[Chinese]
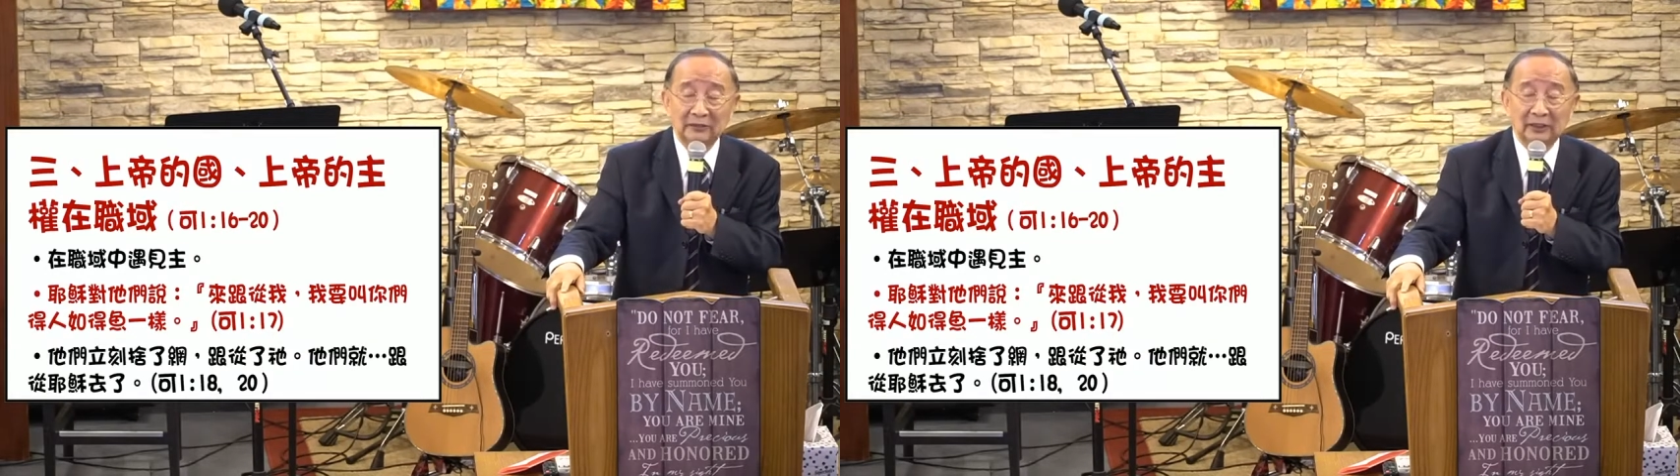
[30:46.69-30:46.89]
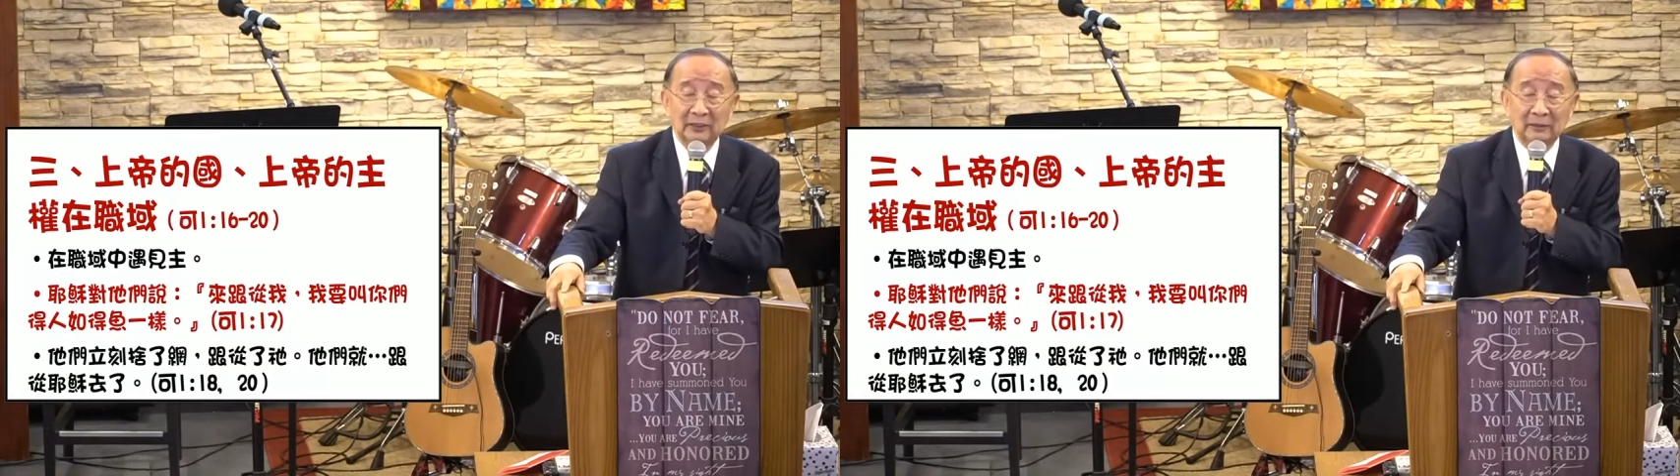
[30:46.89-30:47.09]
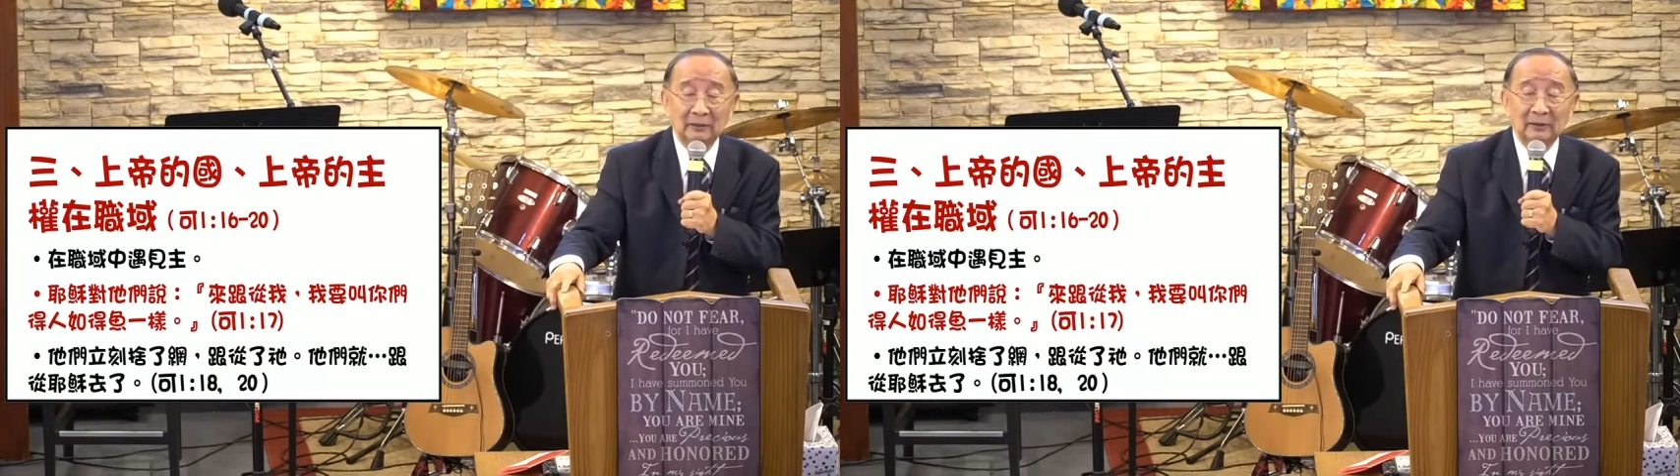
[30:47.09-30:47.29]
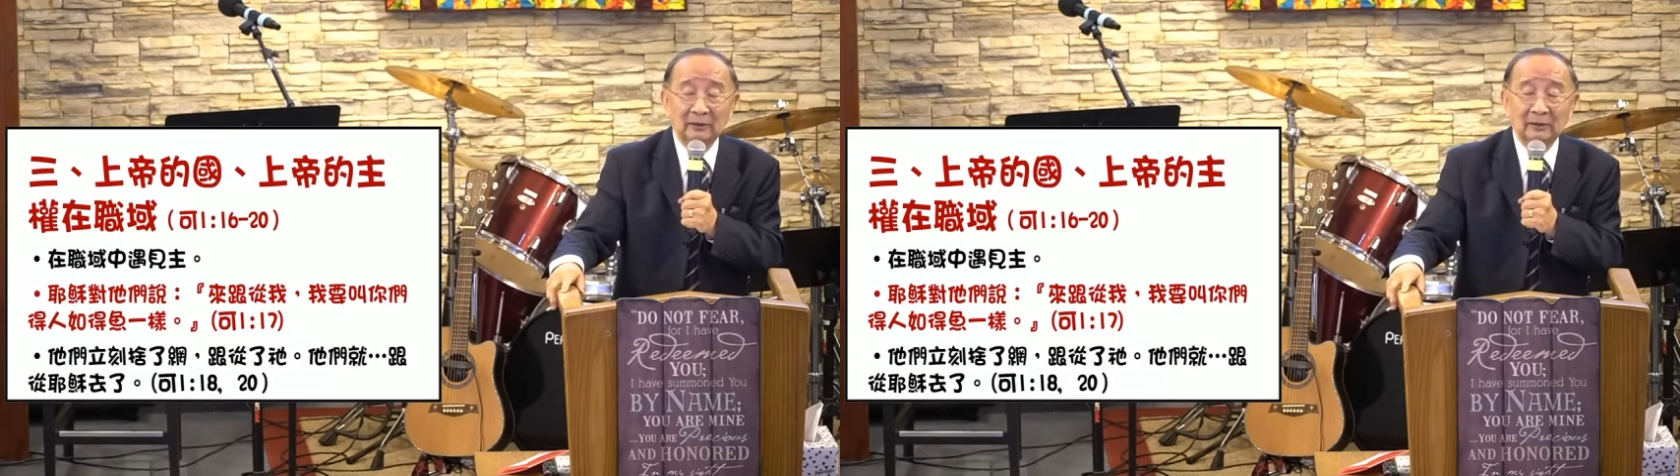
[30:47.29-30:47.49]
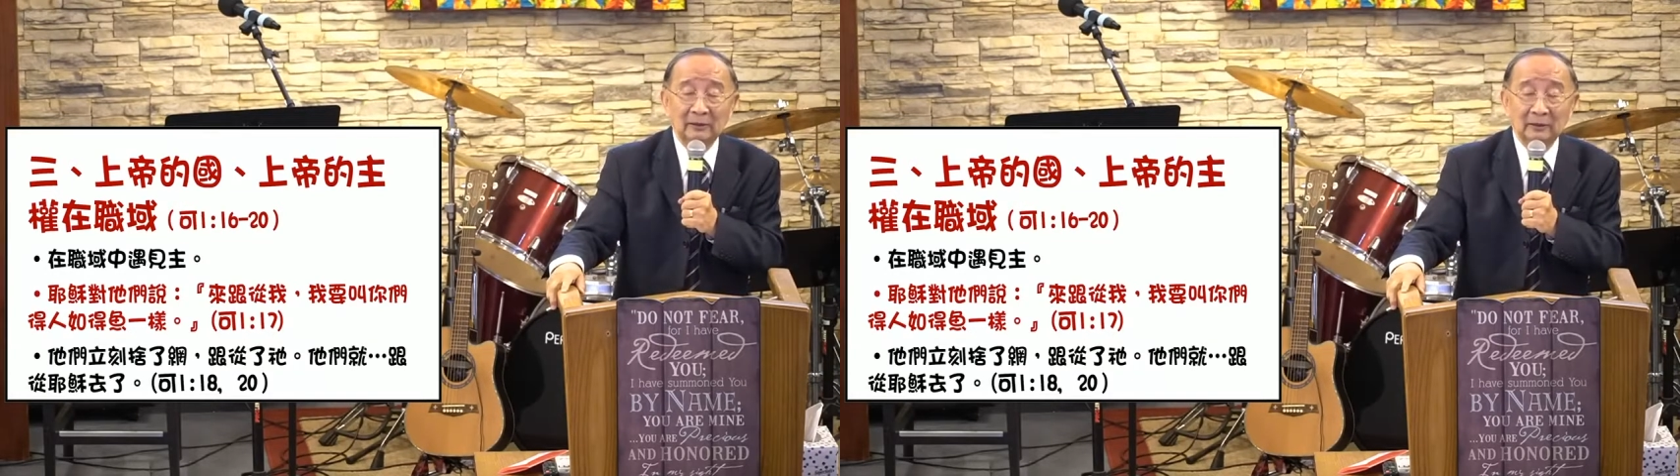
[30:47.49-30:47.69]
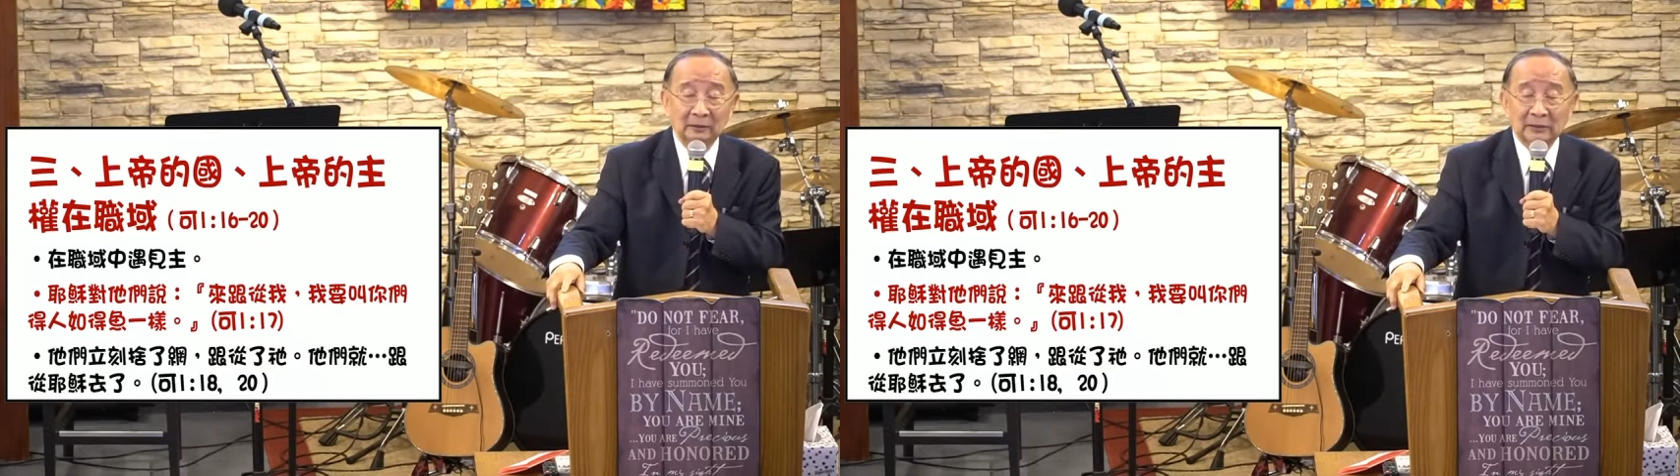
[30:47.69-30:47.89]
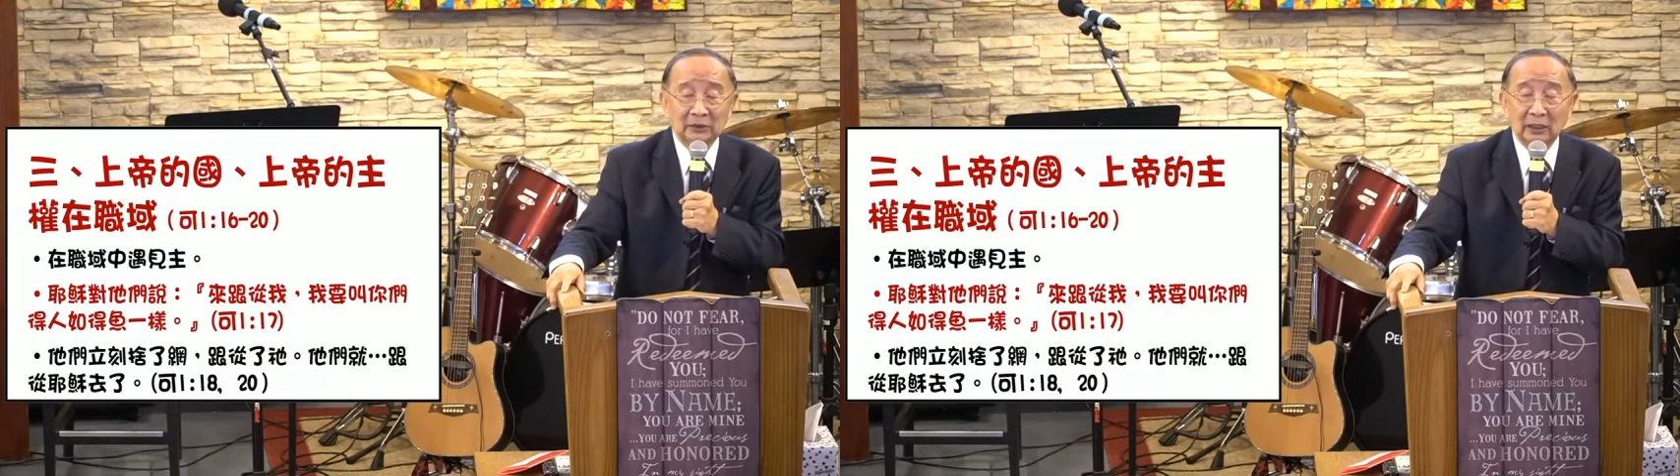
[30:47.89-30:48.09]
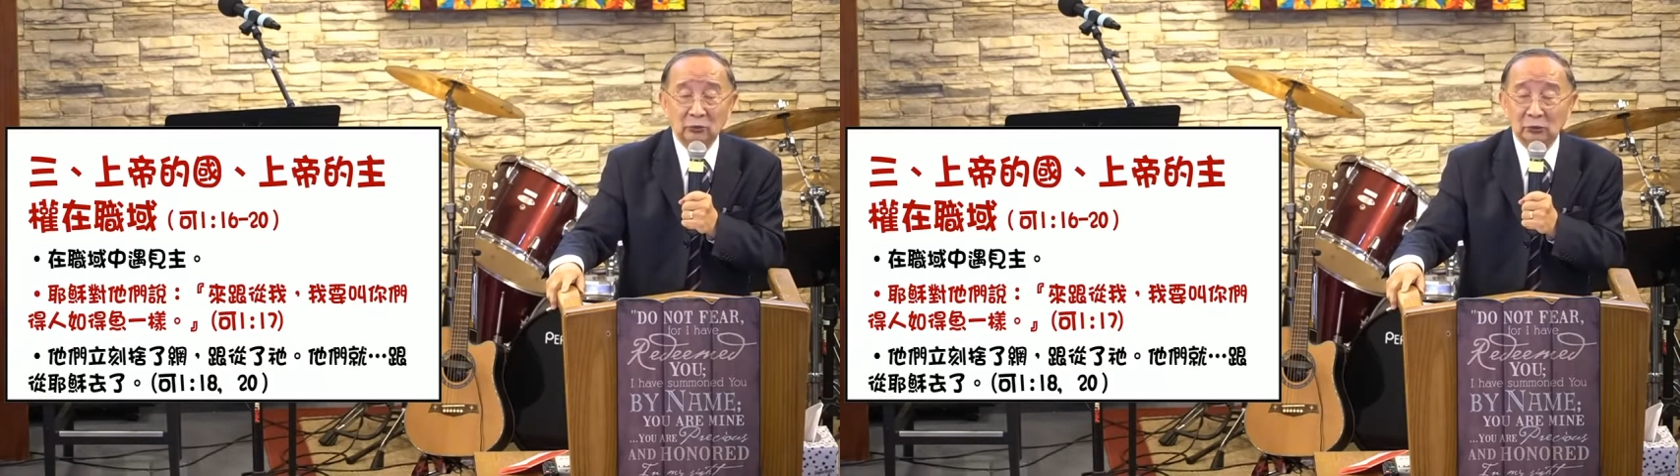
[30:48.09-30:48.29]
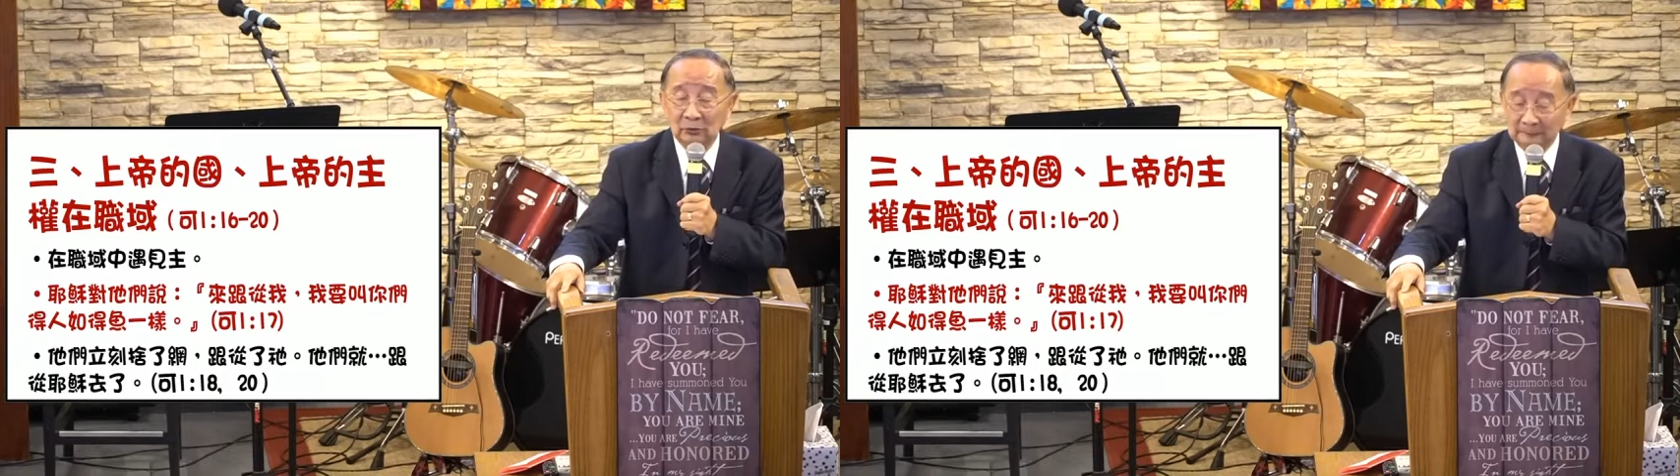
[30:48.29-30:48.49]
证。感谢主。